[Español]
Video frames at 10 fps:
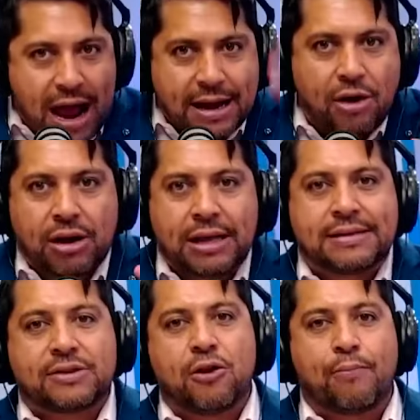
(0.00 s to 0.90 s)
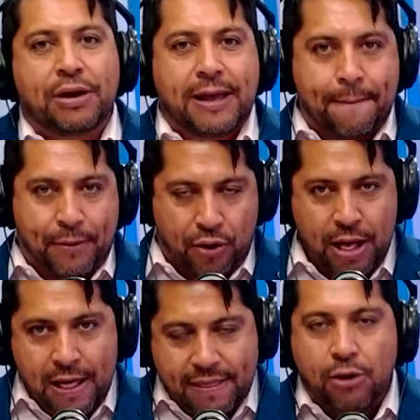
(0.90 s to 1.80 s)
la organización, por ejemplo,
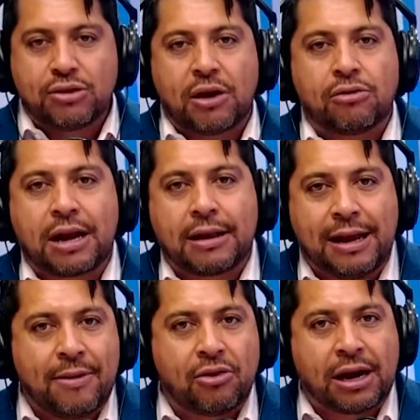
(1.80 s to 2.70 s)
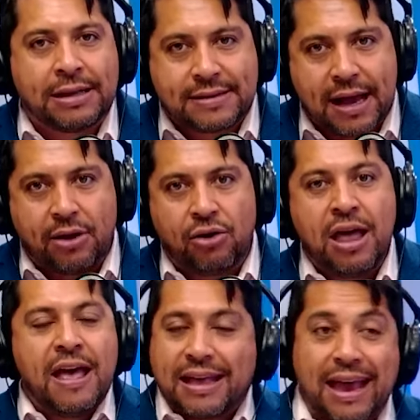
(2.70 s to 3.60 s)
de lucha contra el crimen organizado,
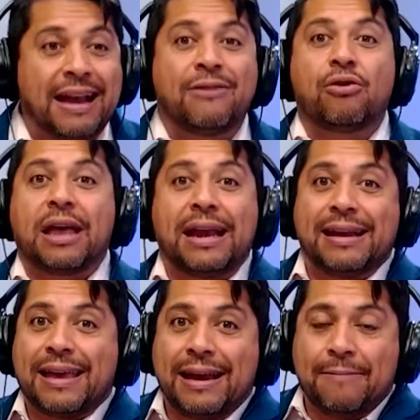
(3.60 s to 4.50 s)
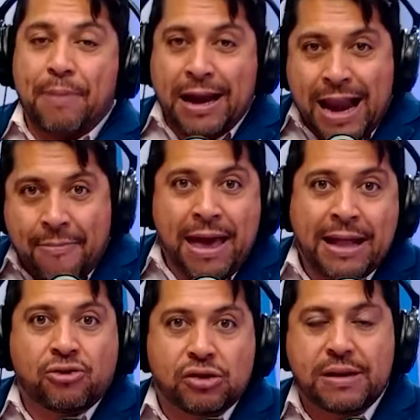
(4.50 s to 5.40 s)
que el, que
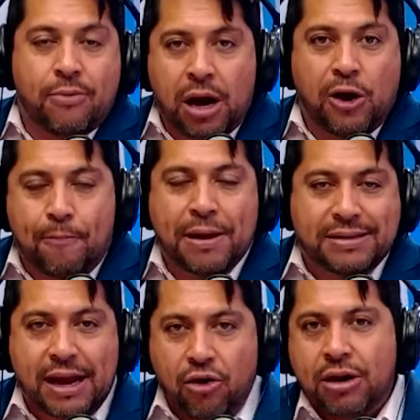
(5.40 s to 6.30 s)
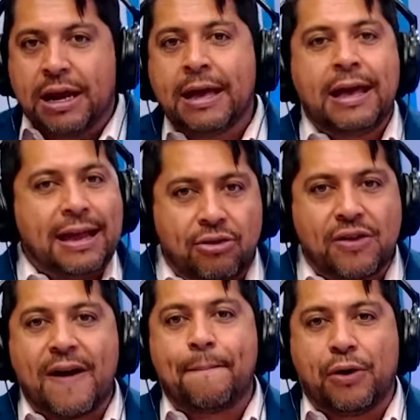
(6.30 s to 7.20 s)
Parlamento se ponga los pantalones y de una
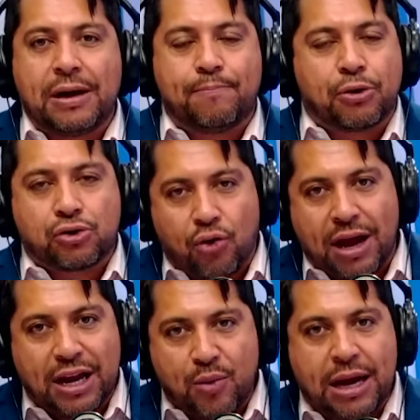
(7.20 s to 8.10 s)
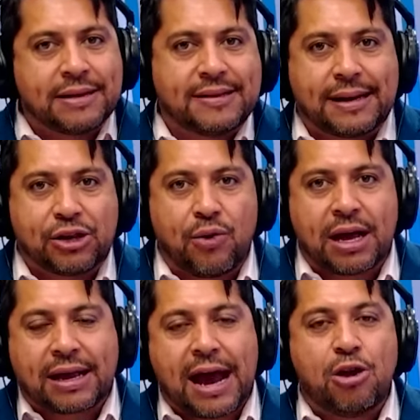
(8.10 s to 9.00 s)
vez por, todas libere el secreto
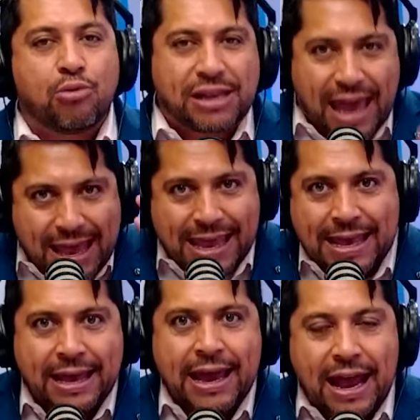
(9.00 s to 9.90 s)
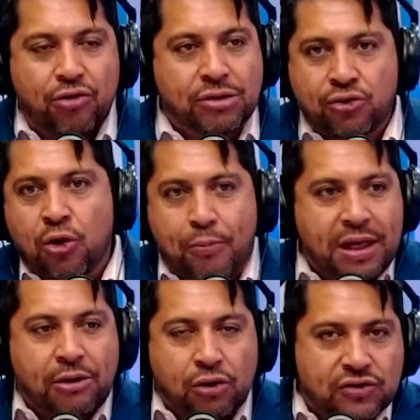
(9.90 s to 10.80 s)
bancario, porque ahí es donde uno puede
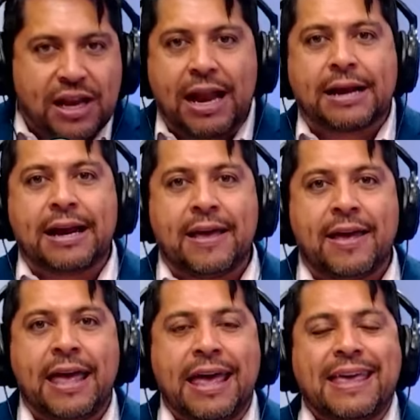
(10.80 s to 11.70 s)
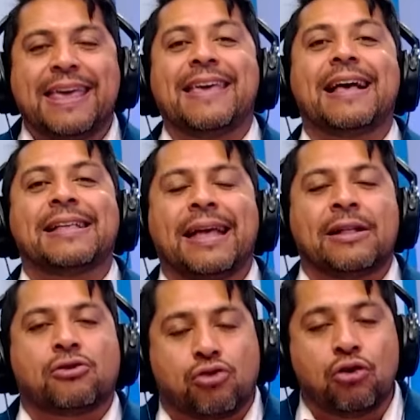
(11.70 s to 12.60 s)
conocer las redes y
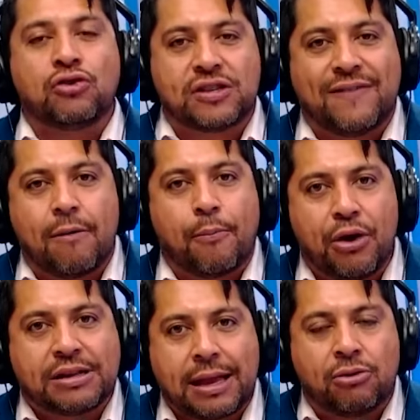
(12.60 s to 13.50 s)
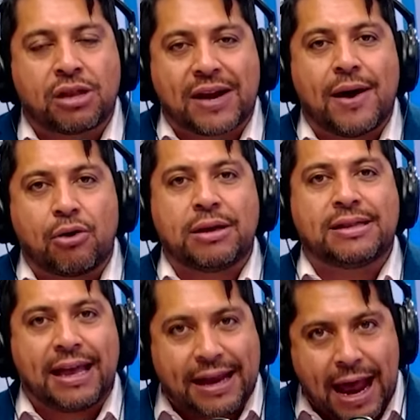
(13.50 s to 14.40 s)
entonces vamos a poder tener un trabajo
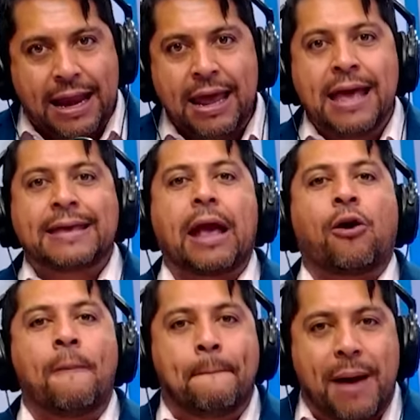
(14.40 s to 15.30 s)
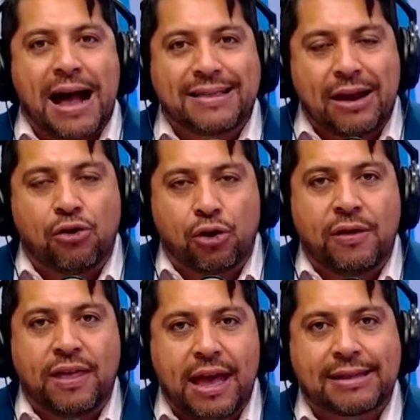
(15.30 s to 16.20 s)
integral que combata lo que
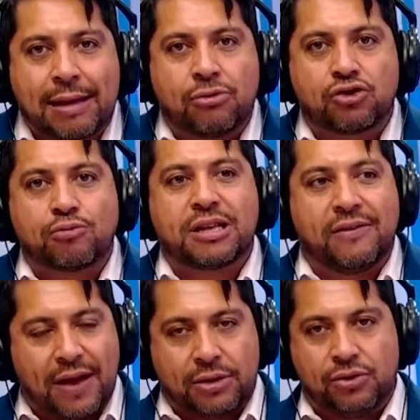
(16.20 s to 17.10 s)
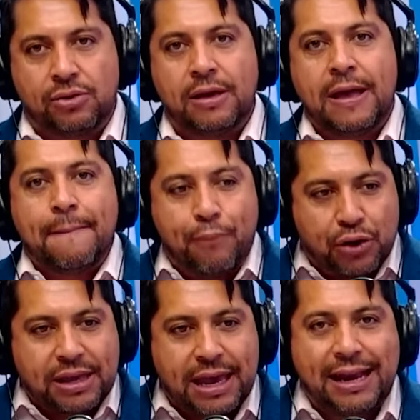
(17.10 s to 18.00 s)
día estamos observando.
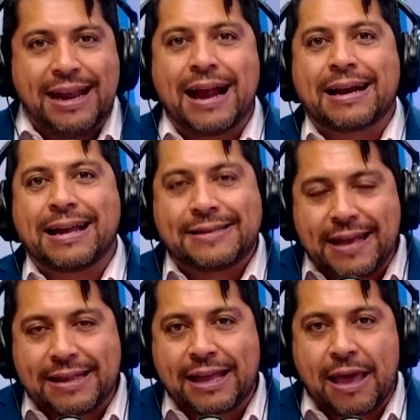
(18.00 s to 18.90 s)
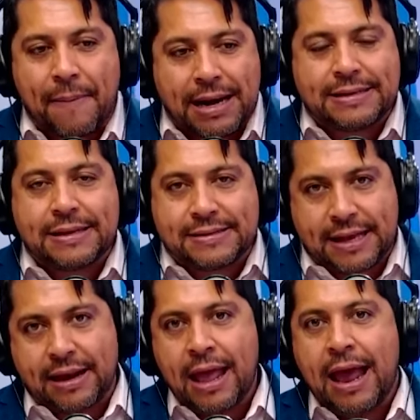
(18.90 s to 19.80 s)
Porque las recetas que parecen
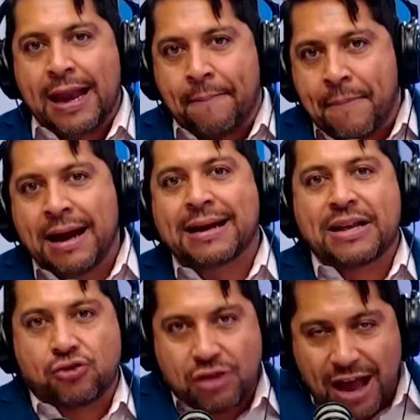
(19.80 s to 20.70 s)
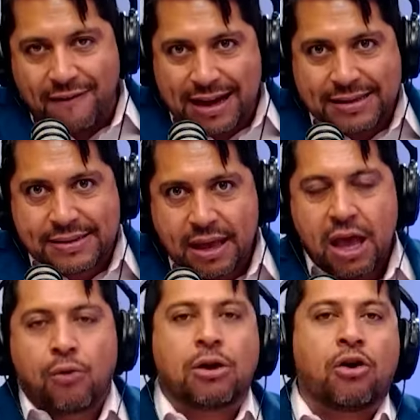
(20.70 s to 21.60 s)
ser las más razonables,
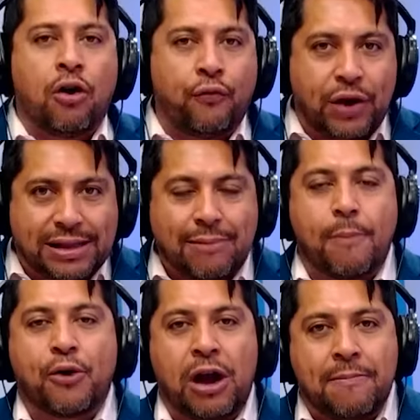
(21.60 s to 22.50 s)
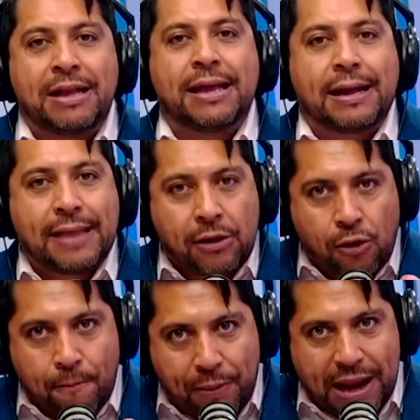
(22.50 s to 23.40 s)
cuando nos enfrentamos a problemáticas tan
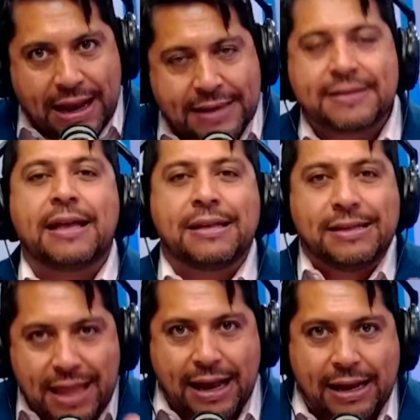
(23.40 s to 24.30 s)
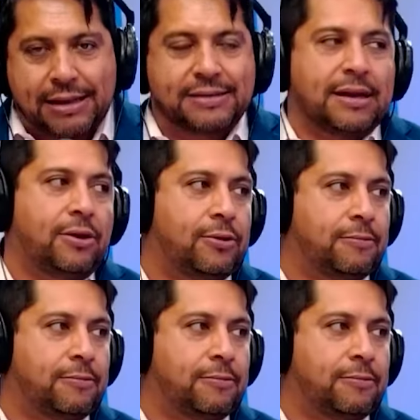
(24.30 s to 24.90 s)
complejas, dejan de serlo.